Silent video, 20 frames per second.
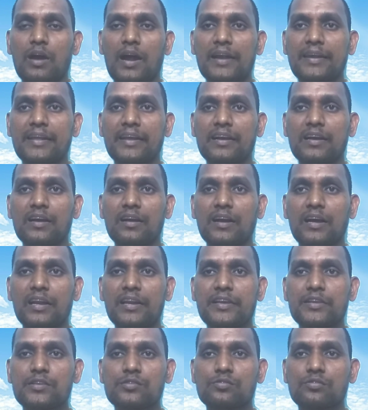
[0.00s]
ఆటంకం
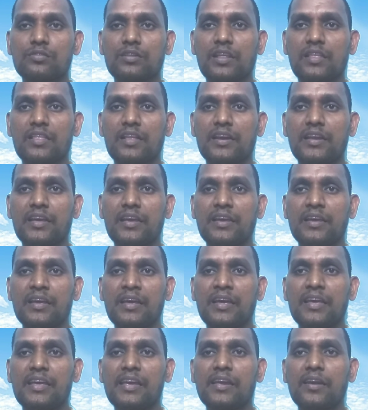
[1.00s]
కలిగిస్తుందని
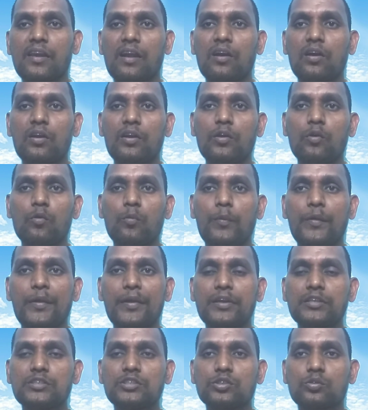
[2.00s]
ఈ రంగుల్ని
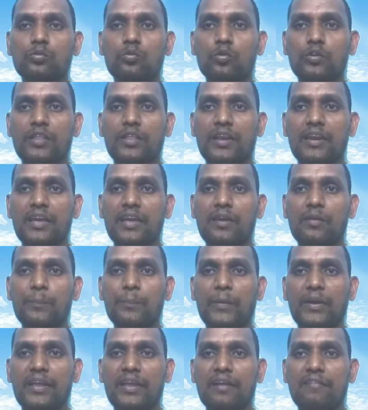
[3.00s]
ఉపయోగించకూడదని
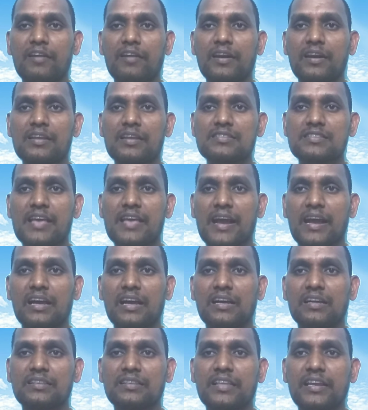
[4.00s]
పర్యావరణ శాఖ
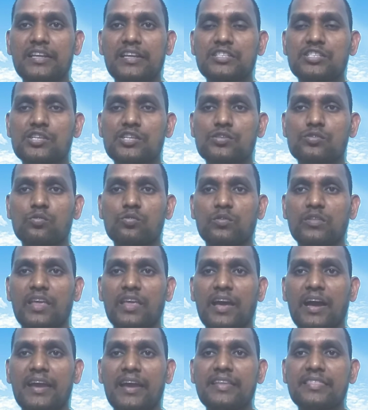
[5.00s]

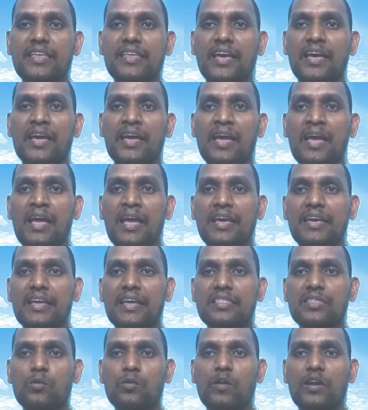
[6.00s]
తెలియచేస్తుంది అయితే
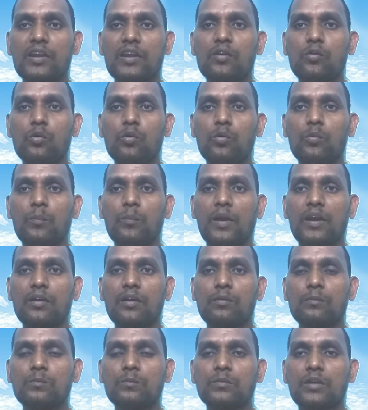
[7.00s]
ఎంతవరకు
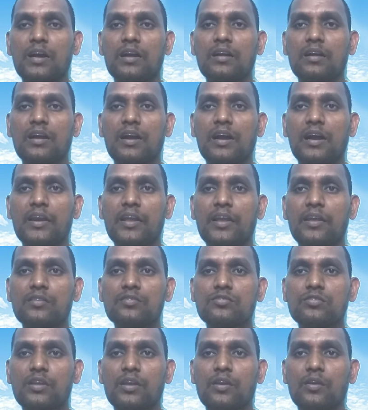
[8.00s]
మనం
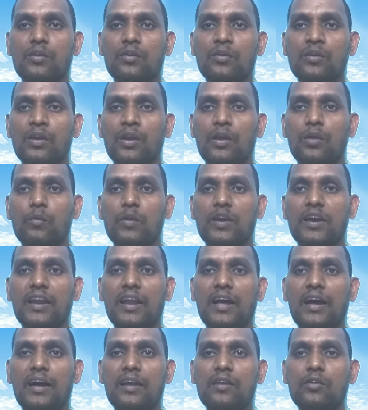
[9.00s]
గణేశుని
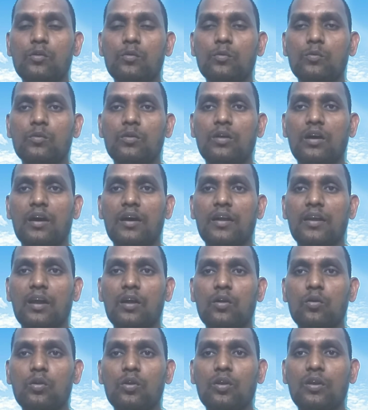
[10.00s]
విగ్రహాలు ఆ
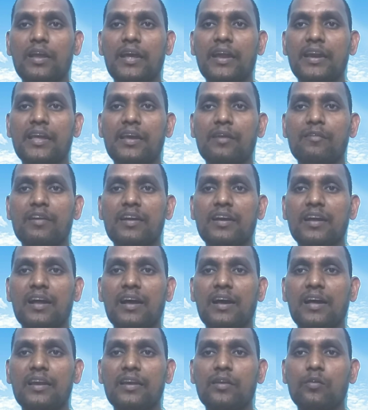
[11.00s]
రంగులు లేని
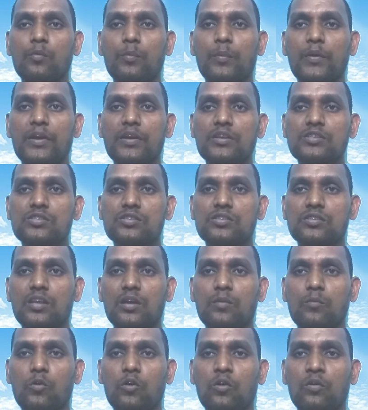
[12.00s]
విగ్రహాలని
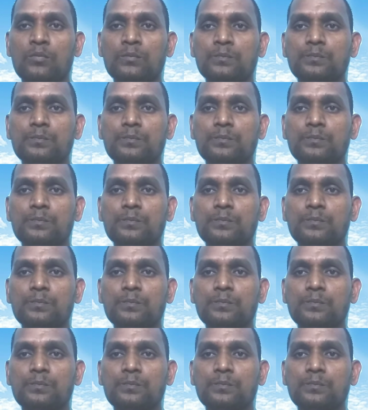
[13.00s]
ఉపయోగిస్తున్నామో